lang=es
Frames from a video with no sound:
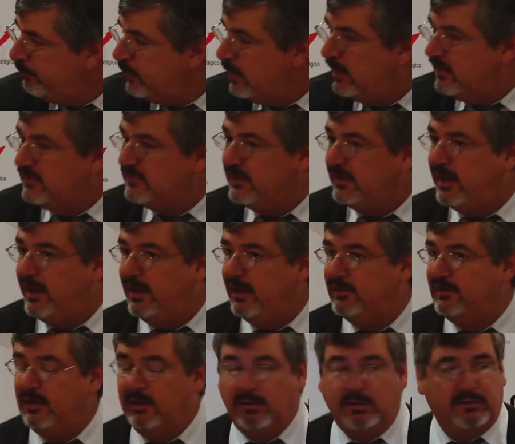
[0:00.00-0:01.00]
Es decir,
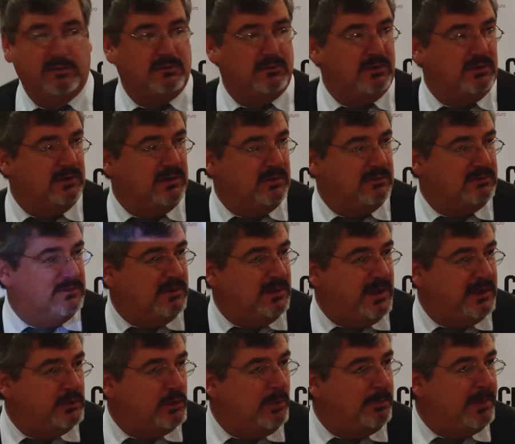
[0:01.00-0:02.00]
que
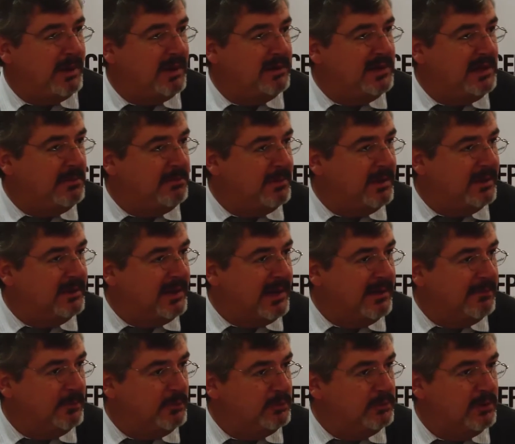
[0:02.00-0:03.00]
siguiendo el paradigma de
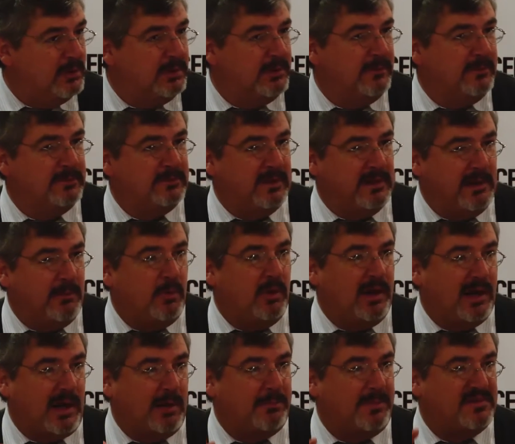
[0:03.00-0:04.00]
Diamond, tenemos
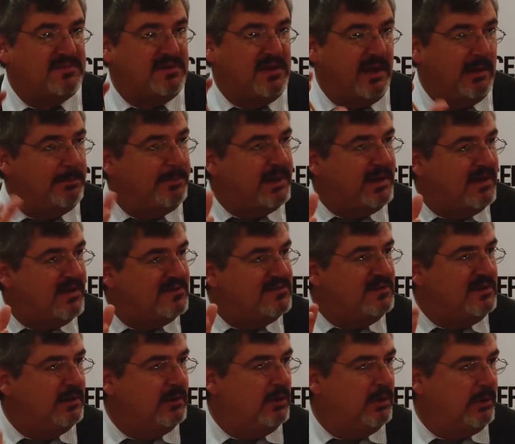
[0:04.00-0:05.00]
la capacidad de
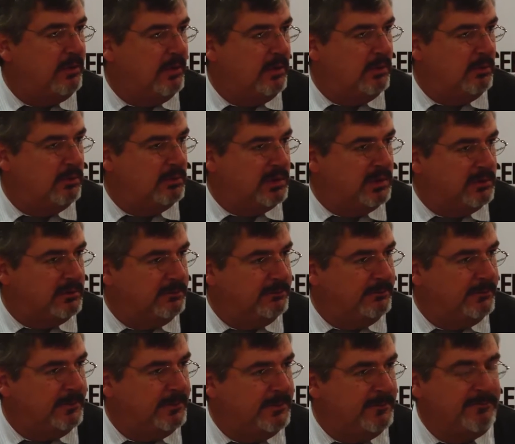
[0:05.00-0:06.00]
predecir lo que va a ocurrir.
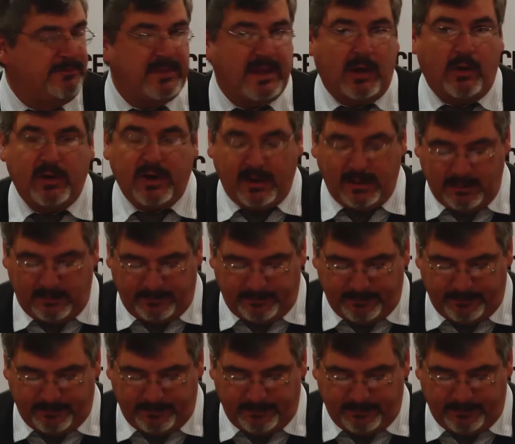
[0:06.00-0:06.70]
Ahora,